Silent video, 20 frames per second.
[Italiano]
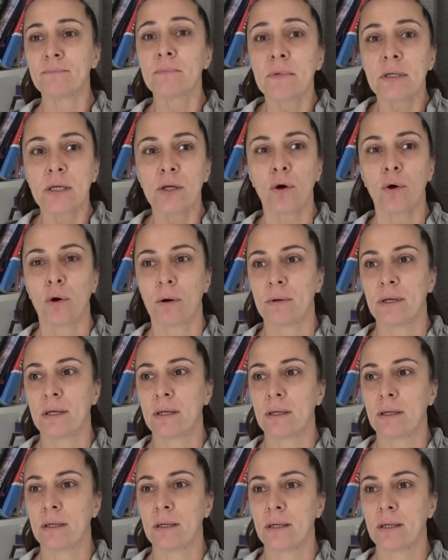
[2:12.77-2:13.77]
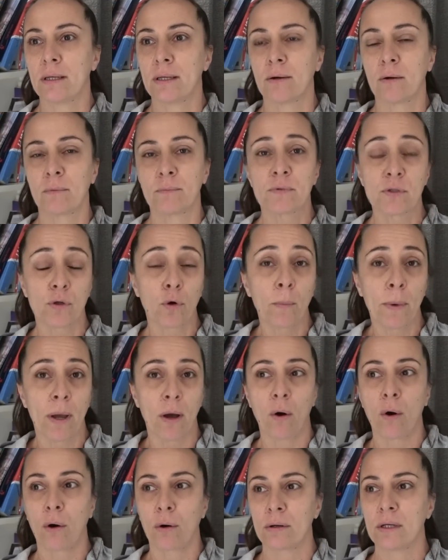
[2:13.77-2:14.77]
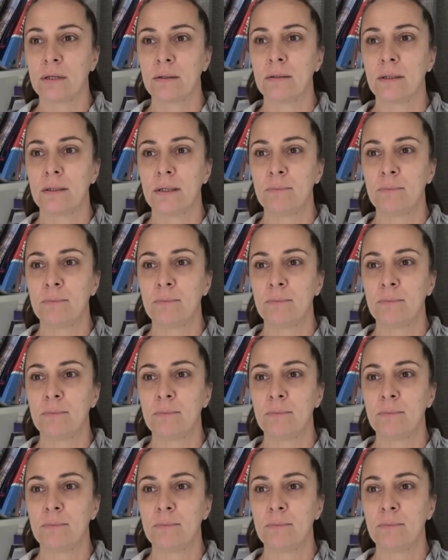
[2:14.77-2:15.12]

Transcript: Io, eh, siccome ho eh,